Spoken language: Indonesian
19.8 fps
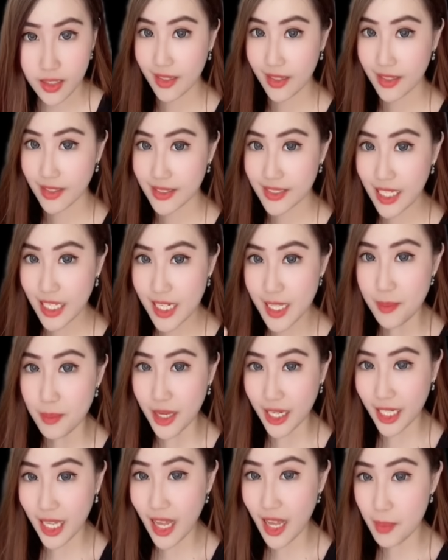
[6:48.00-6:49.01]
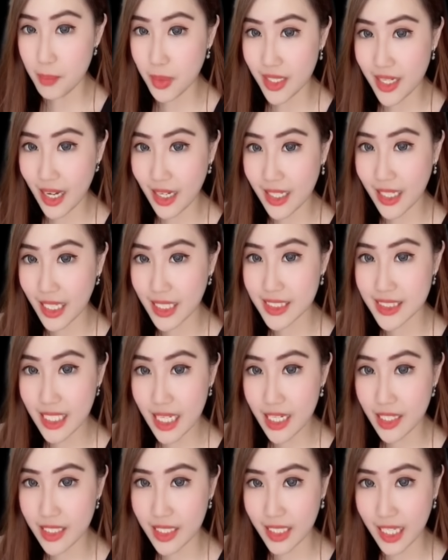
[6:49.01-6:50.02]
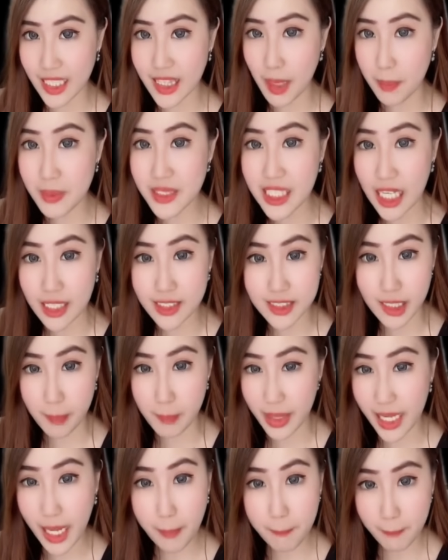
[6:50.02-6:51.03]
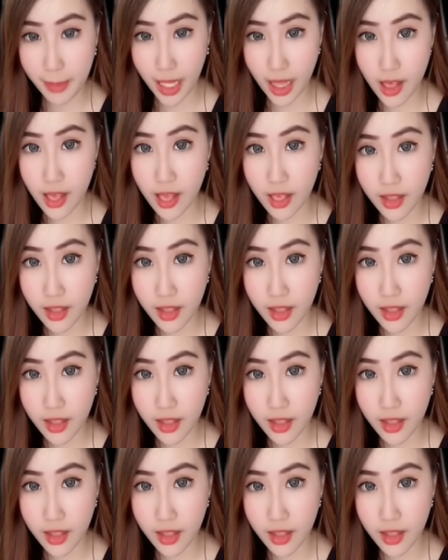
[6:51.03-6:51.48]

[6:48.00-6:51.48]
Jadi mereka akan berenang dengan jarak dekat tapi jangan sampai nempel,